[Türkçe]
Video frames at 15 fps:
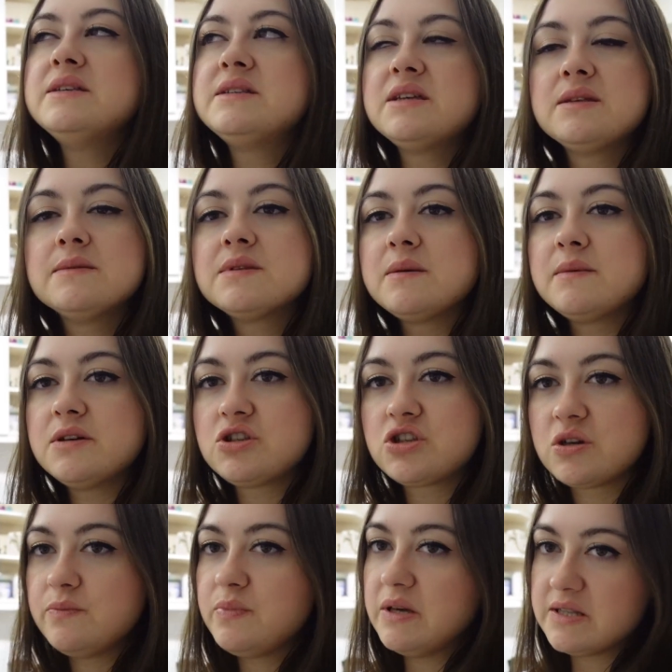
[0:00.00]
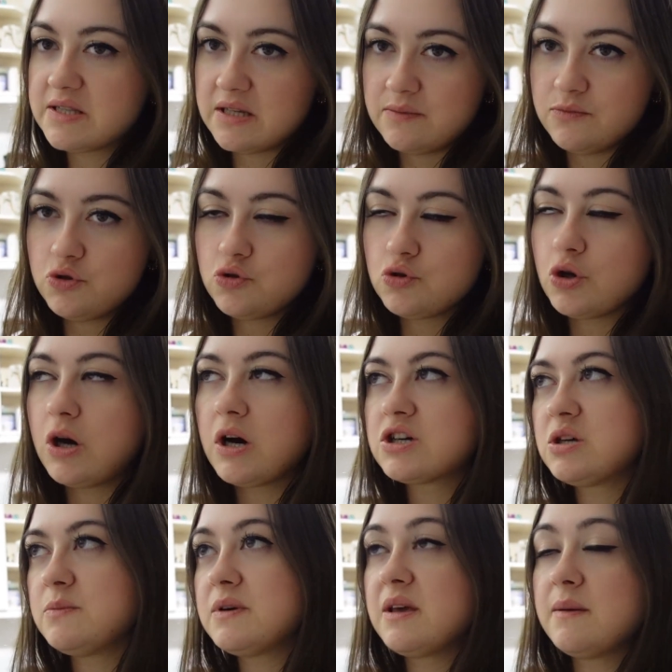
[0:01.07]
İstediğim zaman çıkıp gezerim. Çünkü
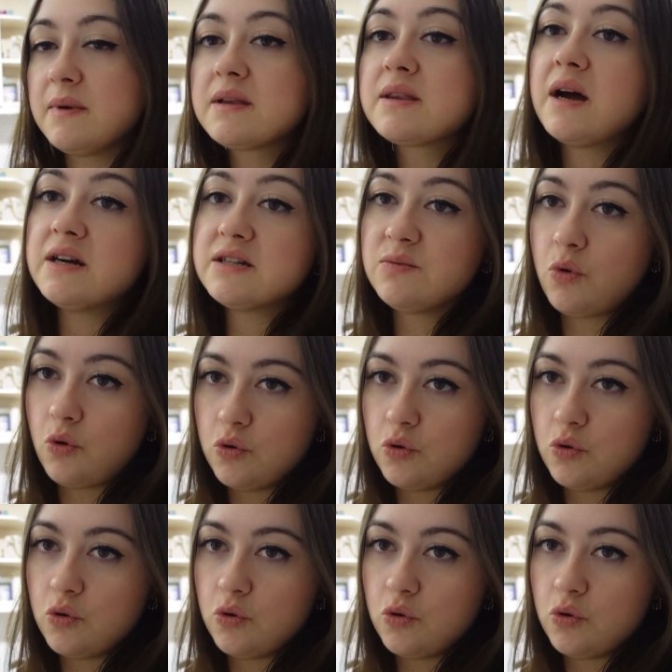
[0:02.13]
akşama yemek derdim